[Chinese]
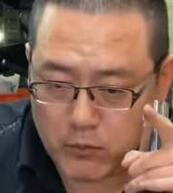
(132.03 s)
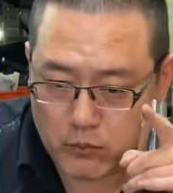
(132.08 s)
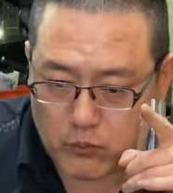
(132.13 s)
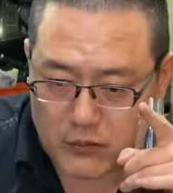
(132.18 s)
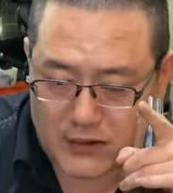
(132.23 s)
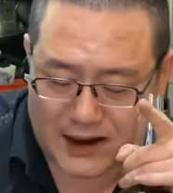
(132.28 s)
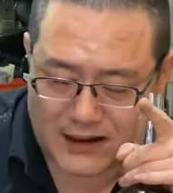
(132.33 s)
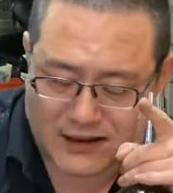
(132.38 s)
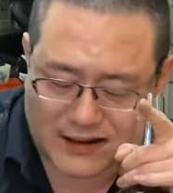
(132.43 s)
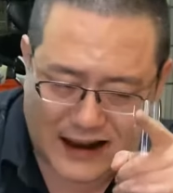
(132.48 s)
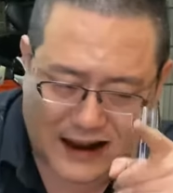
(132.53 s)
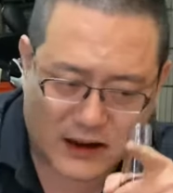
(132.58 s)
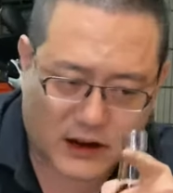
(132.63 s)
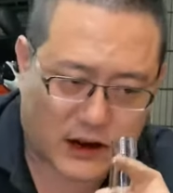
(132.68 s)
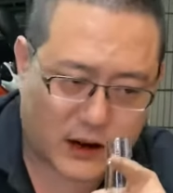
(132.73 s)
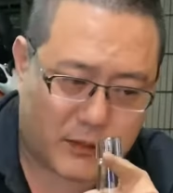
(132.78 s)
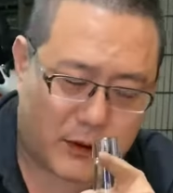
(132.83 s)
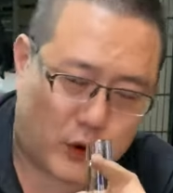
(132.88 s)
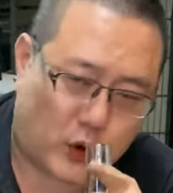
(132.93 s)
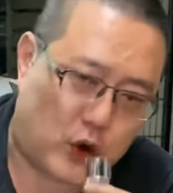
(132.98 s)
那再
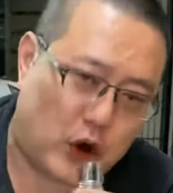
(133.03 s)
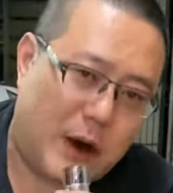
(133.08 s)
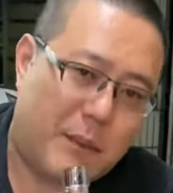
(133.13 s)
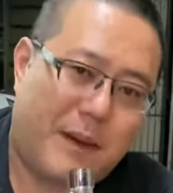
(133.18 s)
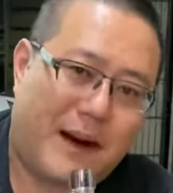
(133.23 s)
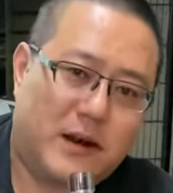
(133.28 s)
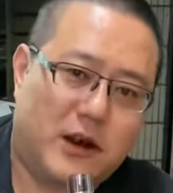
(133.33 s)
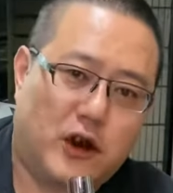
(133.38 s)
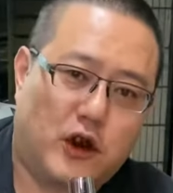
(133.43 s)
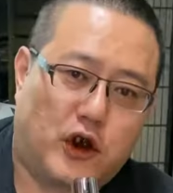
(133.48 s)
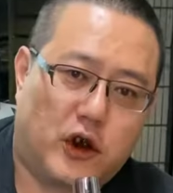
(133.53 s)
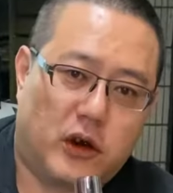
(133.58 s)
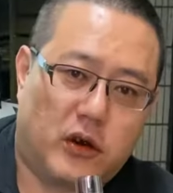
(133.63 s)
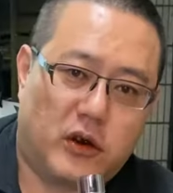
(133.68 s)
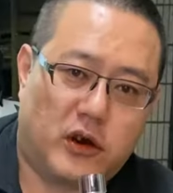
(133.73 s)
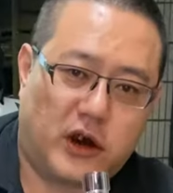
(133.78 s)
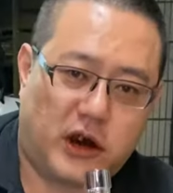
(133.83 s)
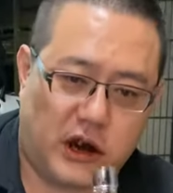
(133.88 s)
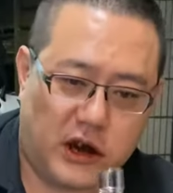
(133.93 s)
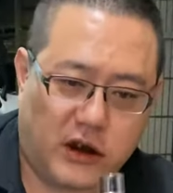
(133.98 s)
怎么绝版的酒，
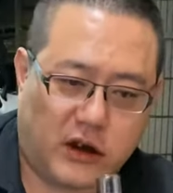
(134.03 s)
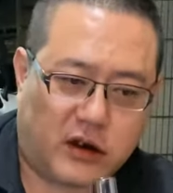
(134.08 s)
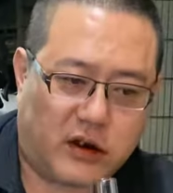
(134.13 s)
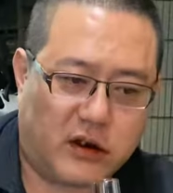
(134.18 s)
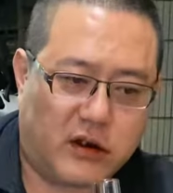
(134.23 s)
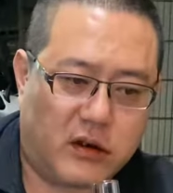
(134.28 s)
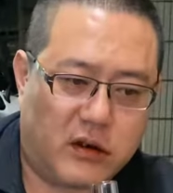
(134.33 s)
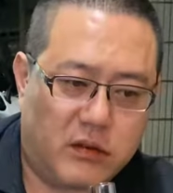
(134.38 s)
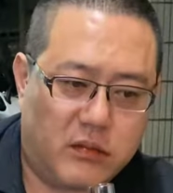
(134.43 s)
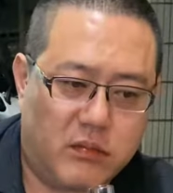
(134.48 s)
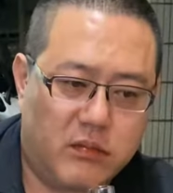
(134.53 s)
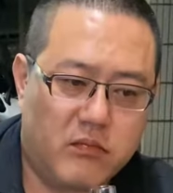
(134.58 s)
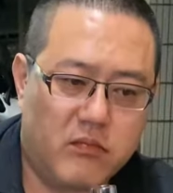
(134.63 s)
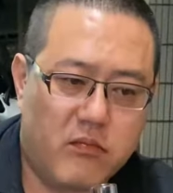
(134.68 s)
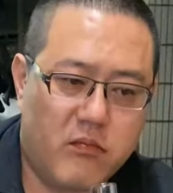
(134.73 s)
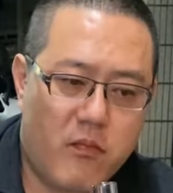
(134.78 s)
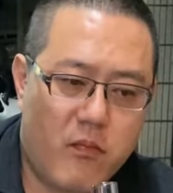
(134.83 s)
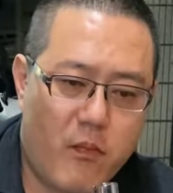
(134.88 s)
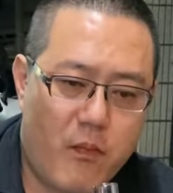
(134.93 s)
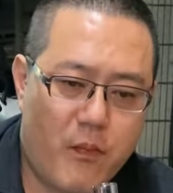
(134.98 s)
其实
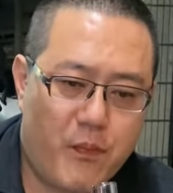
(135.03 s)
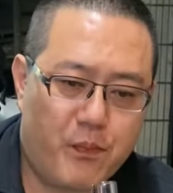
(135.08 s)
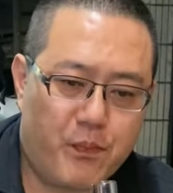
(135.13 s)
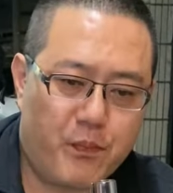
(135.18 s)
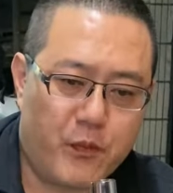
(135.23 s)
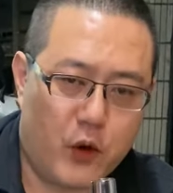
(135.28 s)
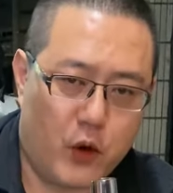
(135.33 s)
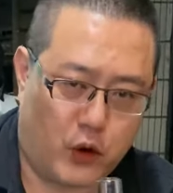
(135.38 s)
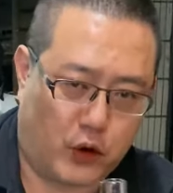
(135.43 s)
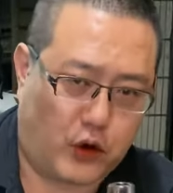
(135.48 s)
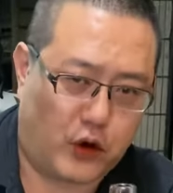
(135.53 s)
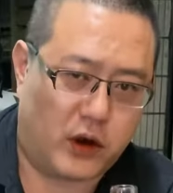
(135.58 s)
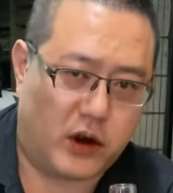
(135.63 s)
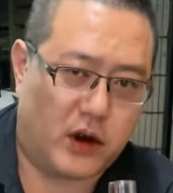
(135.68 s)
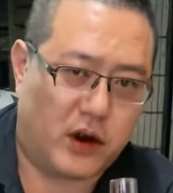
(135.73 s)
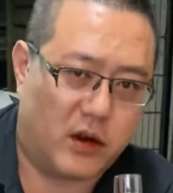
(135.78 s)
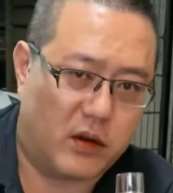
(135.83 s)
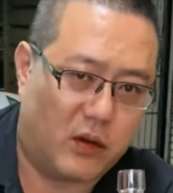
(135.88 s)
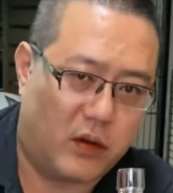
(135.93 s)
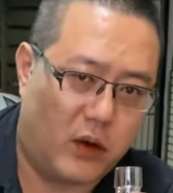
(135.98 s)
我觉
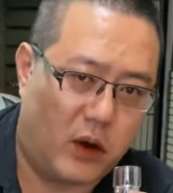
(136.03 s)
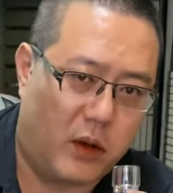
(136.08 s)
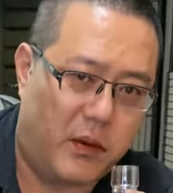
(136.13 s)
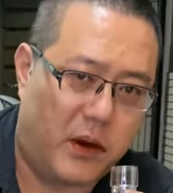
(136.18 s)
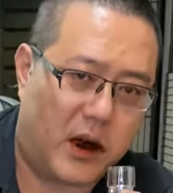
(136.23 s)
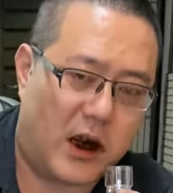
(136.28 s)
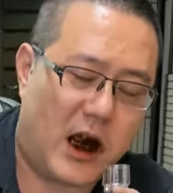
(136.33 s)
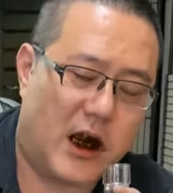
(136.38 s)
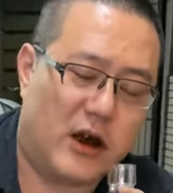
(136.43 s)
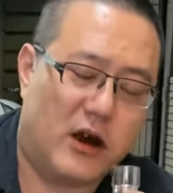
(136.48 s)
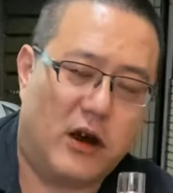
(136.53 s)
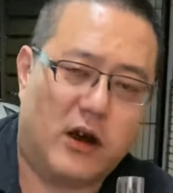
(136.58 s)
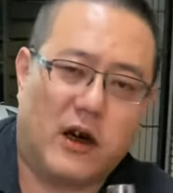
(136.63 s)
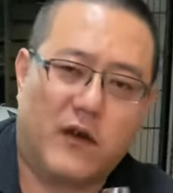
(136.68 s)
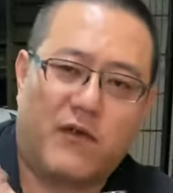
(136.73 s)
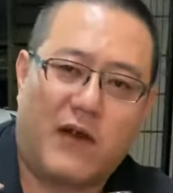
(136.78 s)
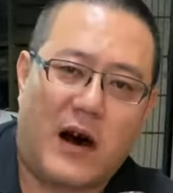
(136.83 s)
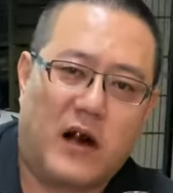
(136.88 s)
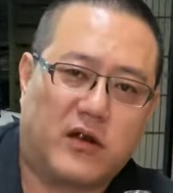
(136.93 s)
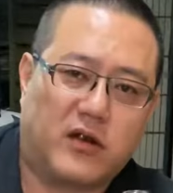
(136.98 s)
得我们可以用一个
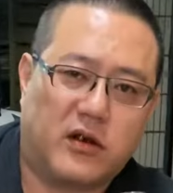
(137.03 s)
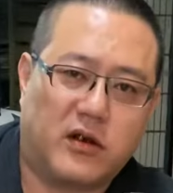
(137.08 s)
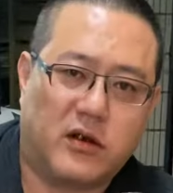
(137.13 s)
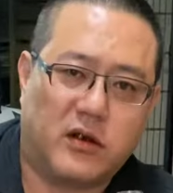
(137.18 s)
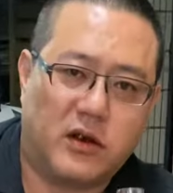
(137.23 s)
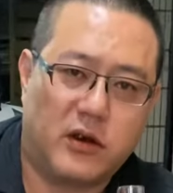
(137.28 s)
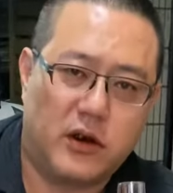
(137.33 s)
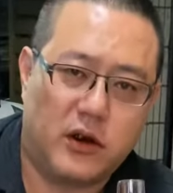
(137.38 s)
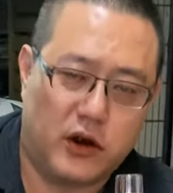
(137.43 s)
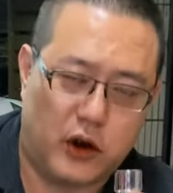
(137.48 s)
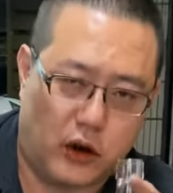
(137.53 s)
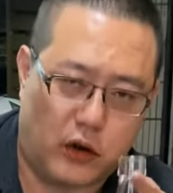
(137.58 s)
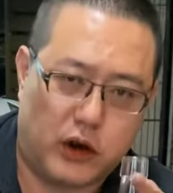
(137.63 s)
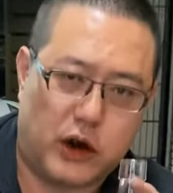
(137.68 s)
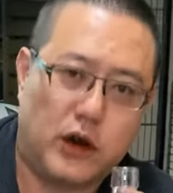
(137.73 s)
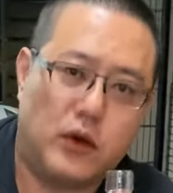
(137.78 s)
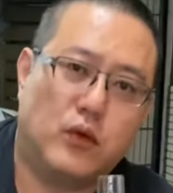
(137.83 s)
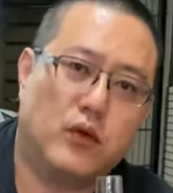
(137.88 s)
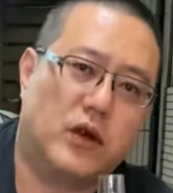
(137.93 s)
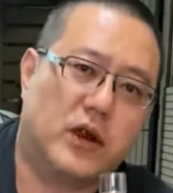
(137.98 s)
方式，友
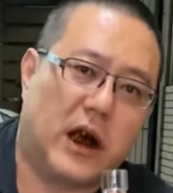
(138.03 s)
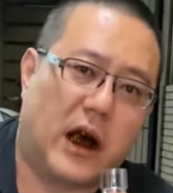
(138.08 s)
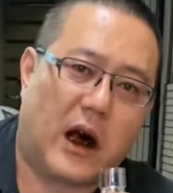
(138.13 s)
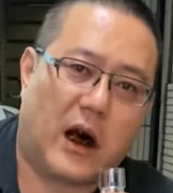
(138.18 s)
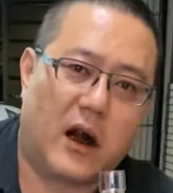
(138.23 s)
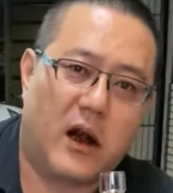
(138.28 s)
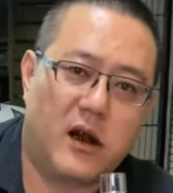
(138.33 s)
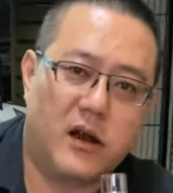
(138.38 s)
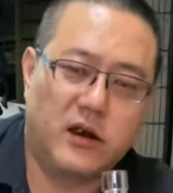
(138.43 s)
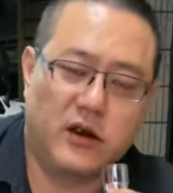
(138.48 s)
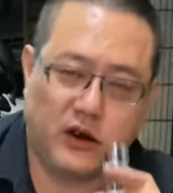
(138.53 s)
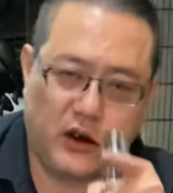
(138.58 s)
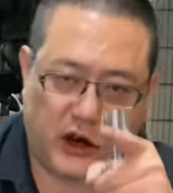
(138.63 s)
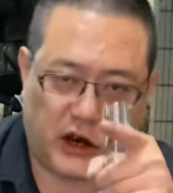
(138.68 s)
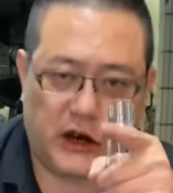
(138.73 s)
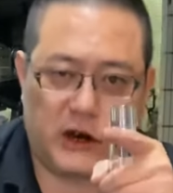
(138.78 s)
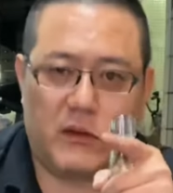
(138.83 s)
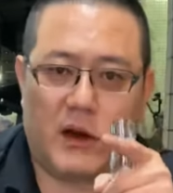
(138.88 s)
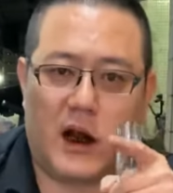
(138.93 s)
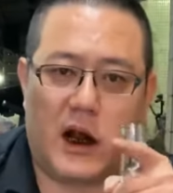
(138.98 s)
谊无价，
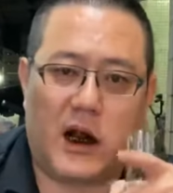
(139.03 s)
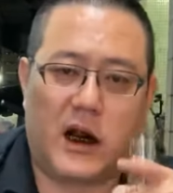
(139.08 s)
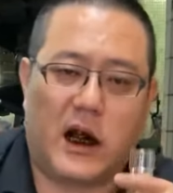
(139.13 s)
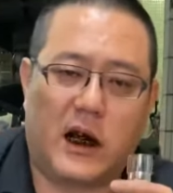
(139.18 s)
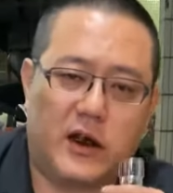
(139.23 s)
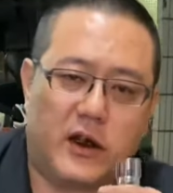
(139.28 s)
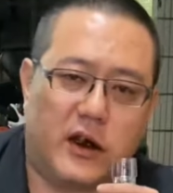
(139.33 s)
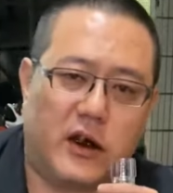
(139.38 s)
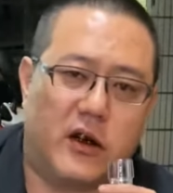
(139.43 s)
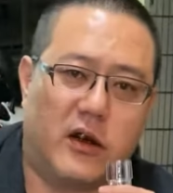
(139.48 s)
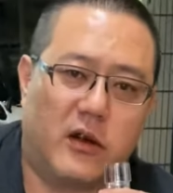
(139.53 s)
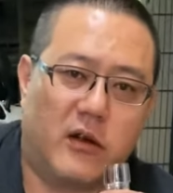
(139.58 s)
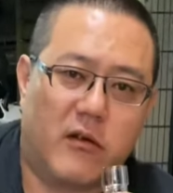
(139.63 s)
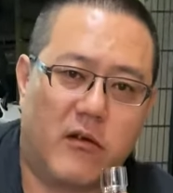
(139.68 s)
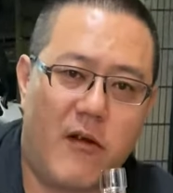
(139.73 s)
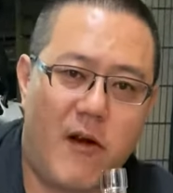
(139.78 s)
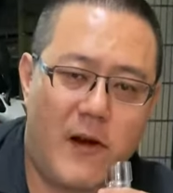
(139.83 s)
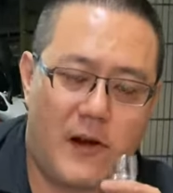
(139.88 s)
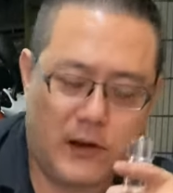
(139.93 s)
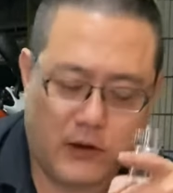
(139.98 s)
请万来开瓶哦。
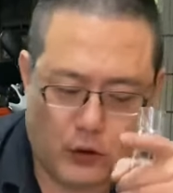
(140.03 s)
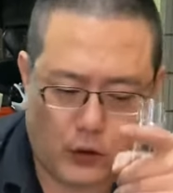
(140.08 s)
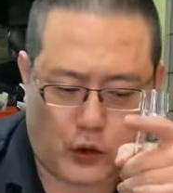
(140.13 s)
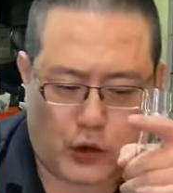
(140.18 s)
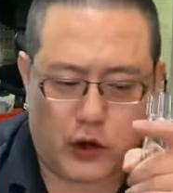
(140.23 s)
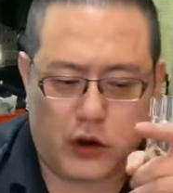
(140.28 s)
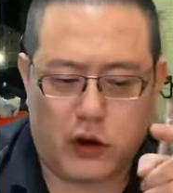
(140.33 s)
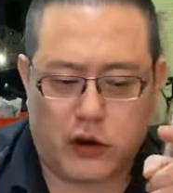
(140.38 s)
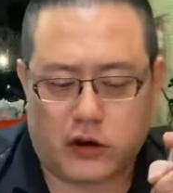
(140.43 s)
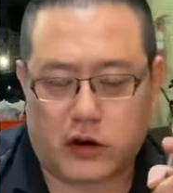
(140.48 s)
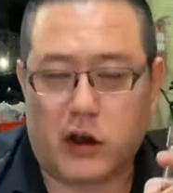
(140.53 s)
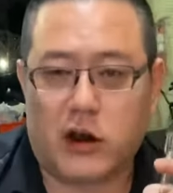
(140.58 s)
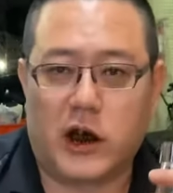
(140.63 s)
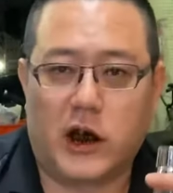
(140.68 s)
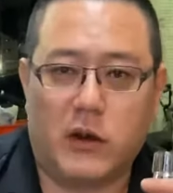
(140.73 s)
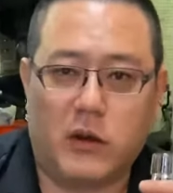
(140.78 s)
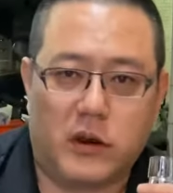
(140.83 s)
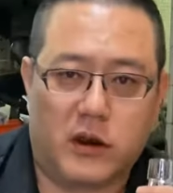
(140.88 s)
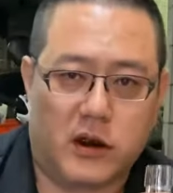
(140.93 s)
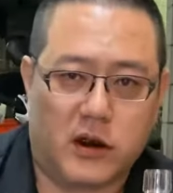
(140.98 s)
群友送给
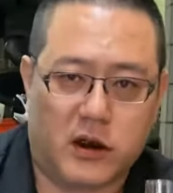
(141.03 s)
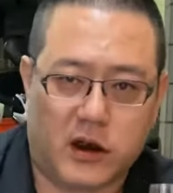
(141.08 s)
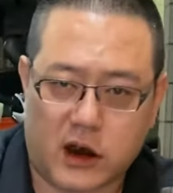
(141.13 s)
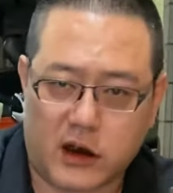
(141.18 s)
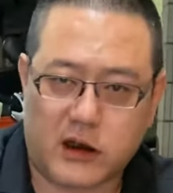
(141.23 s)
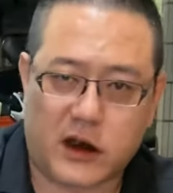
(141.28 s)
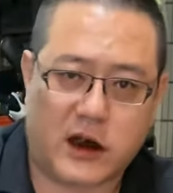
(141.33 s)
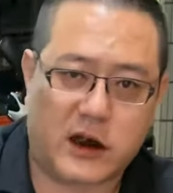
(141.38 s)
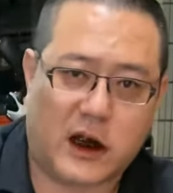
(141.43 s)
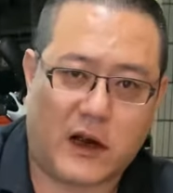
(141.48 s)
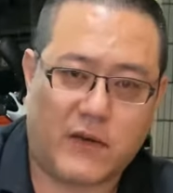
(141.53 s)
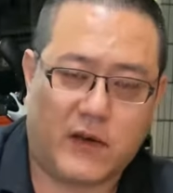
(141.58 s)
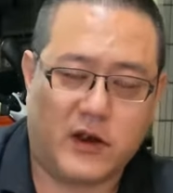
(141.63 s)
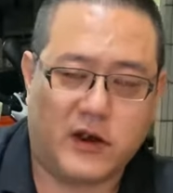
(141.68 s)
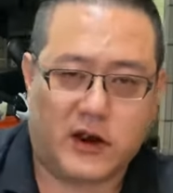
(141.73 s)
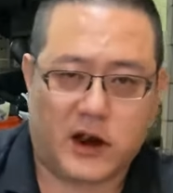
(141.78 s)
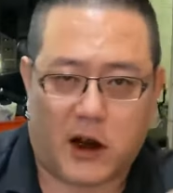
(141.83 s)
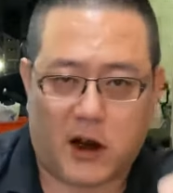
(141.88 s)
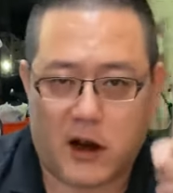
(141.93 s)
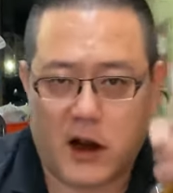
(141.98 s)
我的，跟大家分
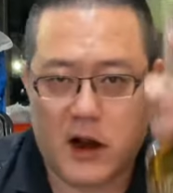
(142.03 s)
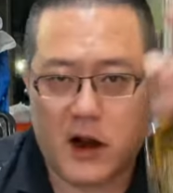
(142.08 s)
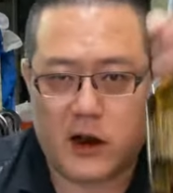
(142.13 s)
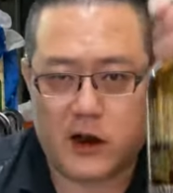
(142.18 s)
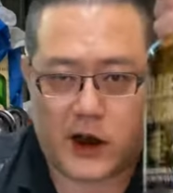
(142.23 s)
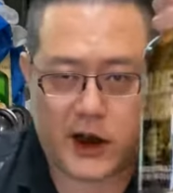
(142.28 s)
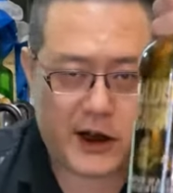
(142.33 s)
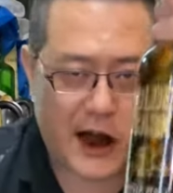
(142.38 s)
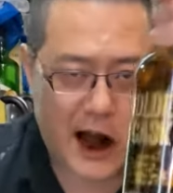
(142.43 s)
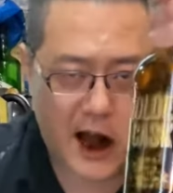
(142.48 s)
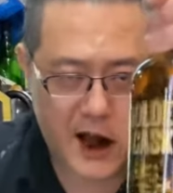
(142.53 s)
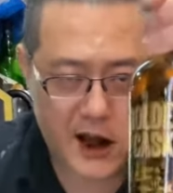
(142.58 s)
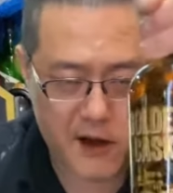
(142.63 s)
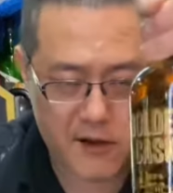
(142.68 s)
享，你来。